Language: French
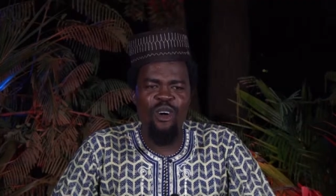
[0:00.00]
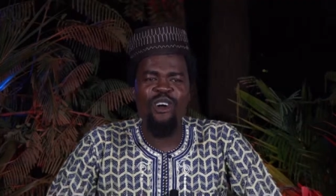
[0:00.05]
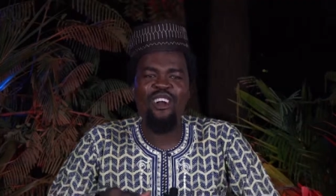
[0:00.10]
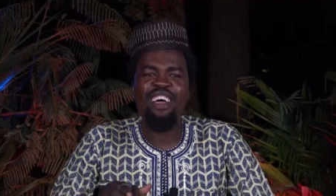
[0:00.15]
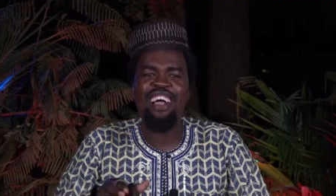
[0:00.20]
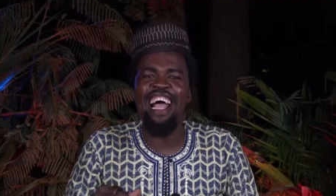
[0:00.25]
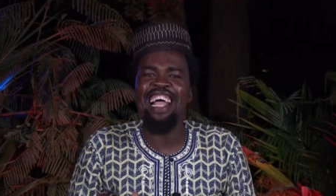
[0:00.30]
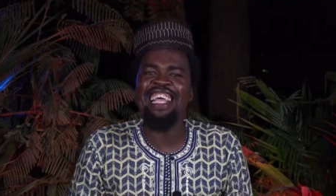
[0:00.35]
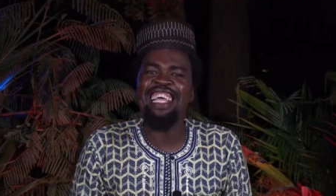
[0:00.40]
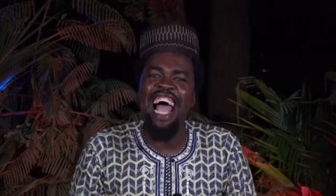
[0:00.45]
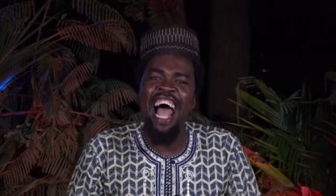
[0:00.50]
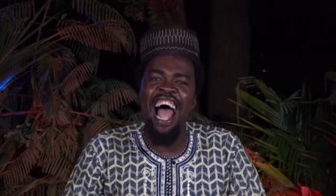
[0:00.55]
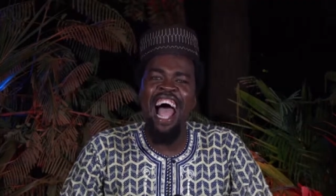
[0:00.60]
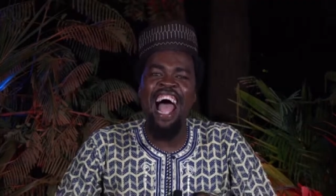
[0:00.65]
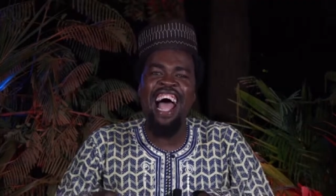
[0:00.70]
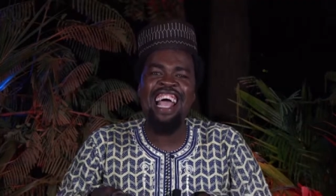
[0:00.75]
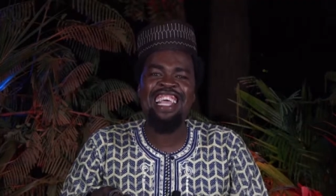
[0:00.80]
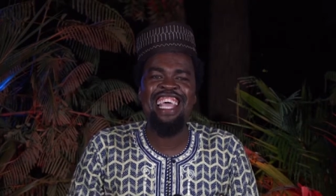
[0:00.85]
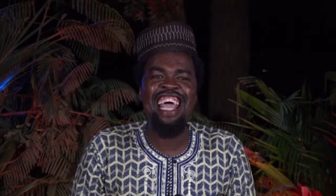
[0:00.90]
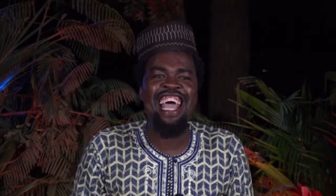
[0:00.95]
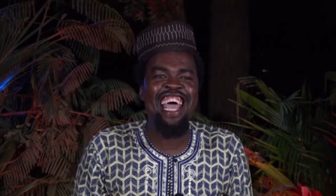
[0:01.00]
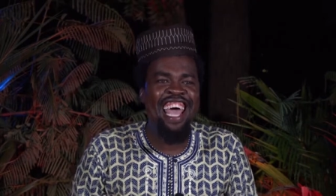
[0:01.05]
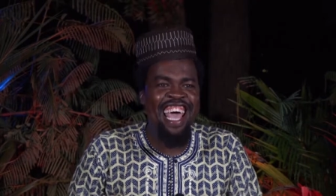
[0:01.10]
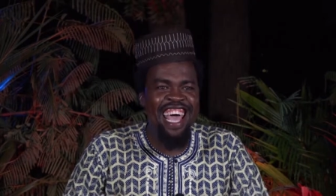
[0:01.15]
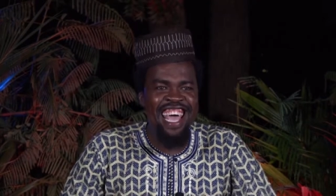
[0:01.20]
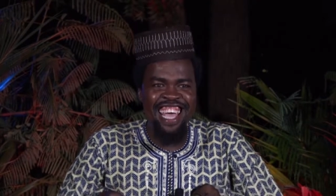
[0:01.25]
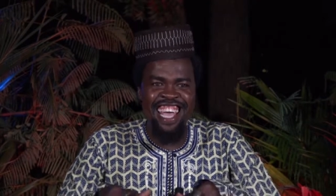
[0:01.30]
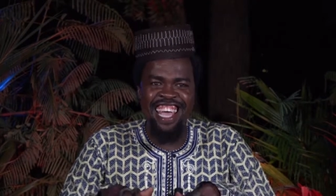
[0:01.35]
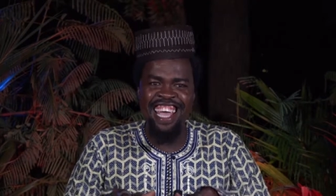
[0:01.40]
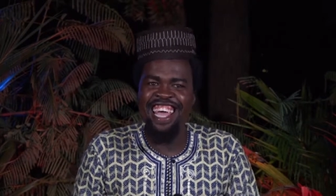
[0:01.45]
Torkayaye,
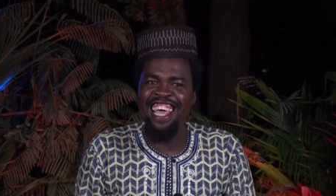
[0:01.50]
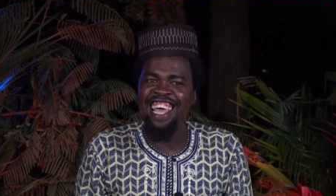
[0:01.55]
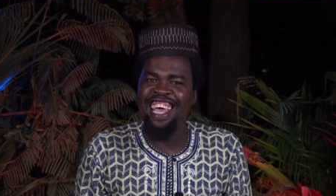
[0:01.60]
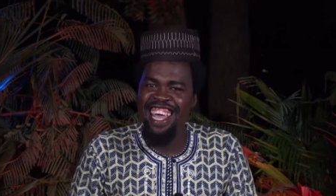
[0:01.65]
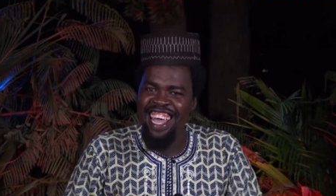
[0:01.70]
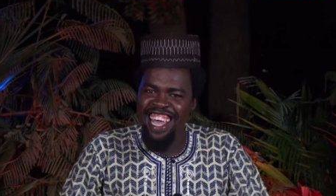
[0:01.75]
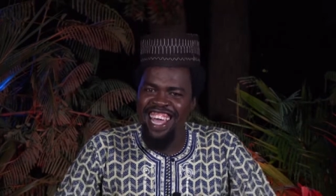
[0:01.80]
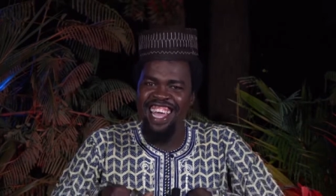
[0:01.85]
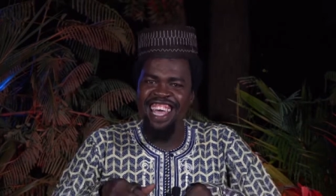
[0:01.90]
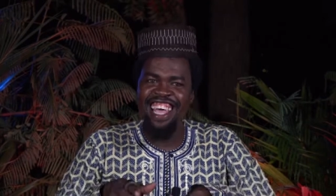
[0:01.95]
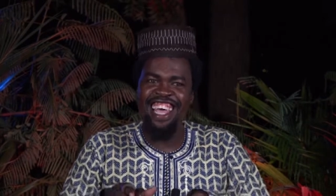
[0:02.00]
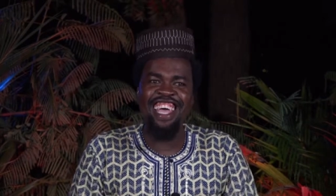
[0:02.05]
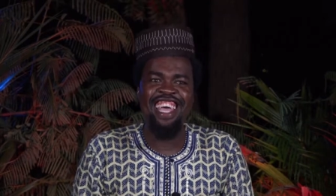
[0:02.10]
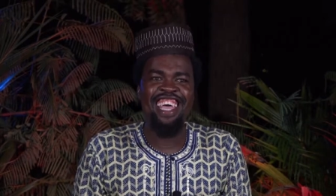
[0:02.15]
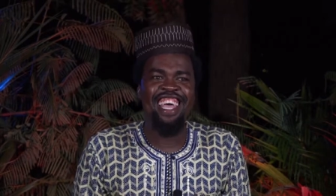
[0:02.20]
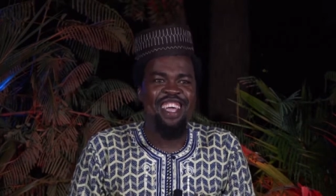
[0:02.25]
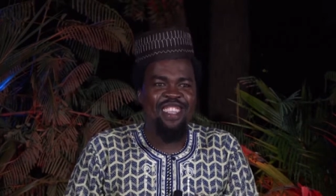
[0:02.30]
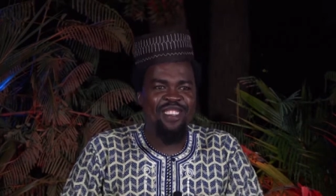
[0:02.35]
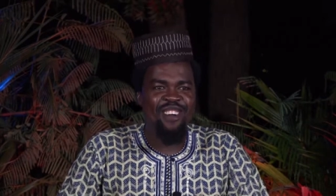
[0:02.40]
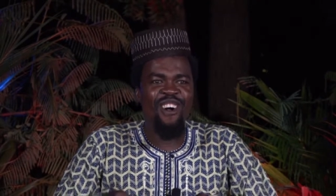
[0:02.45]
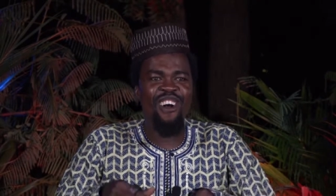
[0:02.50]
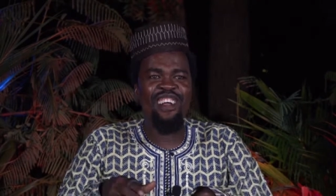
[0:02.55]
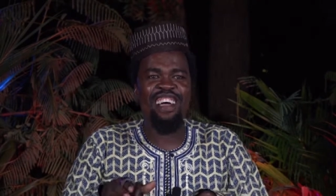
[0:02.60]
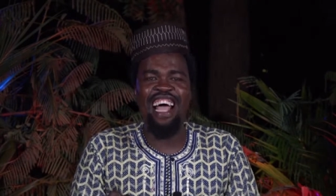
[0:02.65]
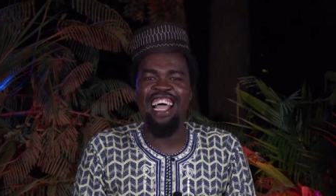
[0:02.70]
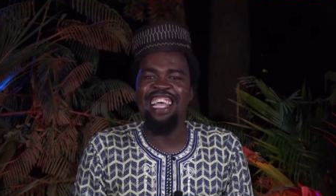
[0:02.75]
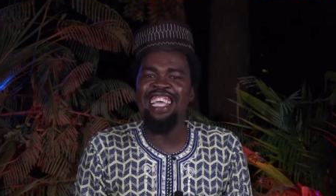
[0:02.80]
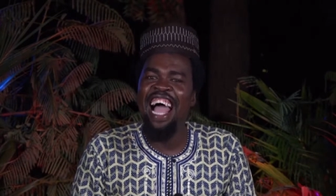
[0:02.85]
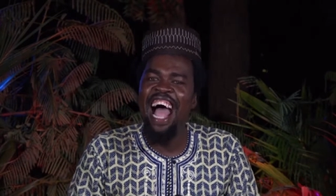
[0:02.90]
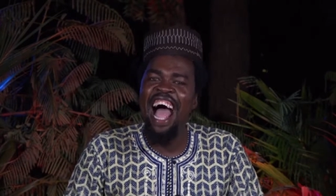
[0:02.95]

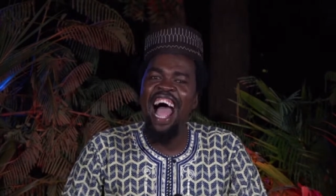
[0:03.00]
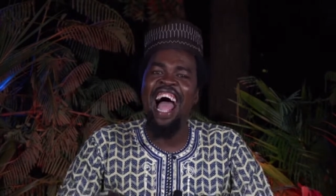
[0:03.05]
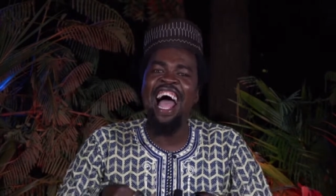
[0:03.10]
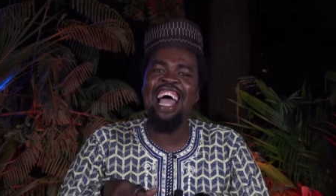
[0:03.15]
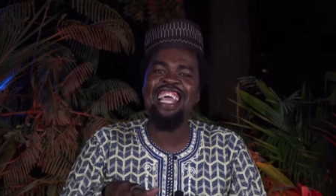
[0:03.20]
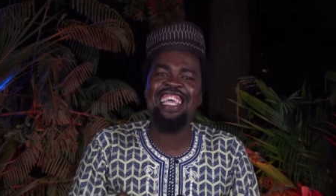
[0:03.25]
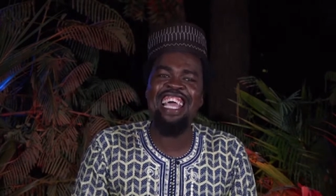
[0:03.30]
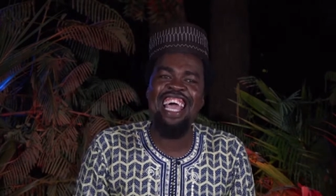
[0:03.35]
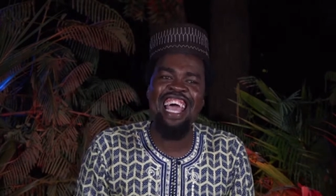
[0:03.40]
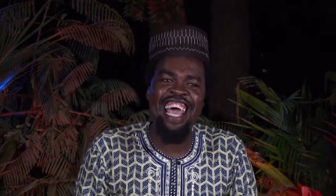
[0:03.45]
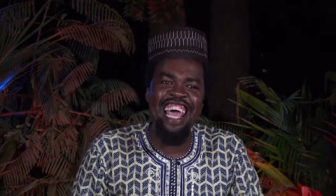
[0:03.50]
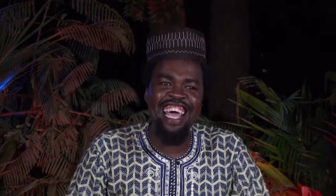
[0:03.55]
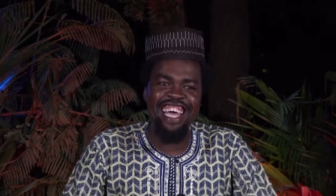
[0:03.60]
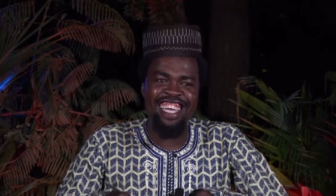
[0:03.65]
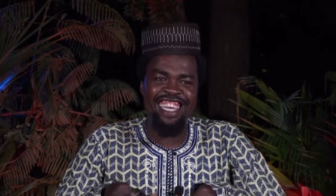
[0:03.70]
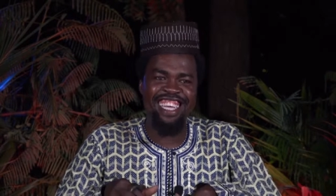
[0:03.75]
torkayaye,